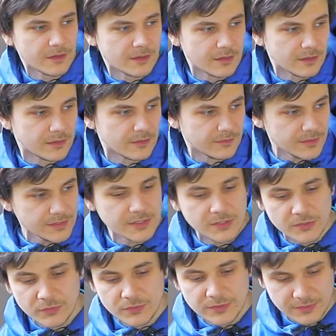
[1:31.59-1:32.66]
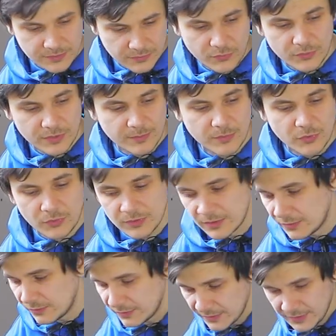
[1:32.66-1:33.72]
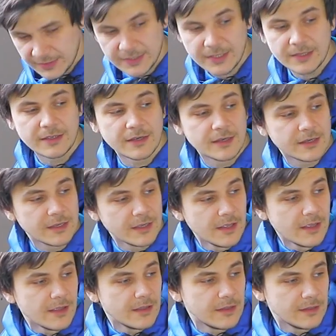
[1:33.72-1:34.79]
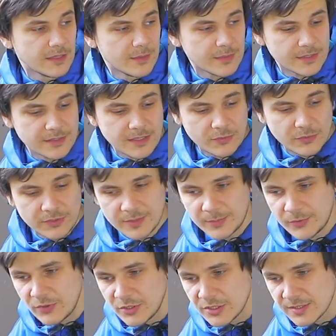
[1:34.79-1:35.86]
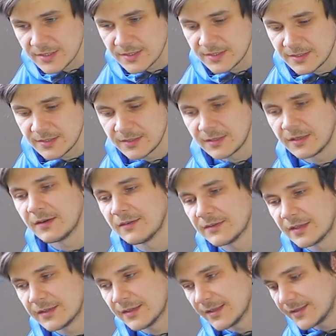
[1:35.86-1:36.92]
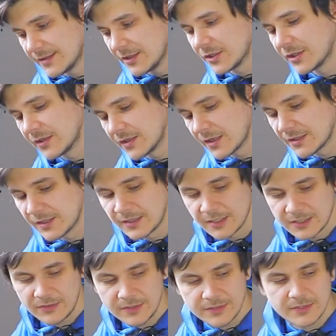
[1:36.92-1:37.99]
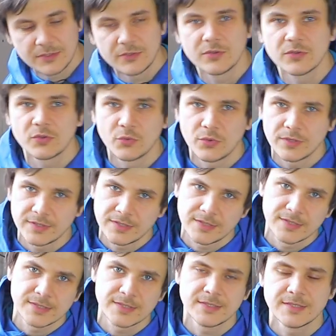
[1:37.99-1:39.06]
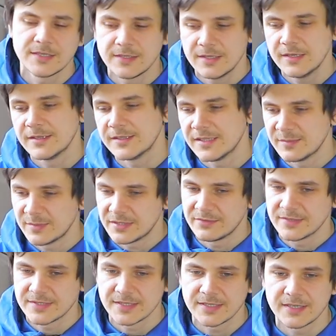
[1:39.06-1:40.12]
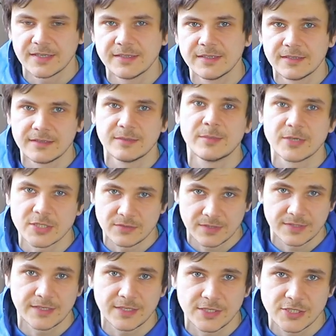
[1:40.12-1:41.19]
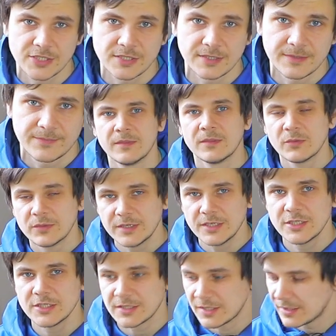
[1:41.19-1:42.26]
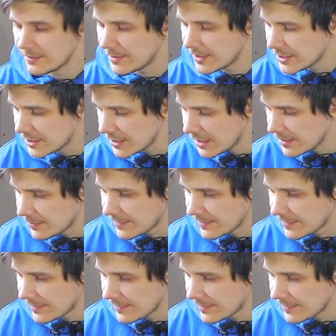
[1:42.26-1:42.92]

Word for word: а, высохнуть, но ну, немного вот на краях и набрать какой-то прочности, а вторая стяжка, когда легла на нее, то они не соединились, и при высыхании пошла трещина. Но трещина небольшая, и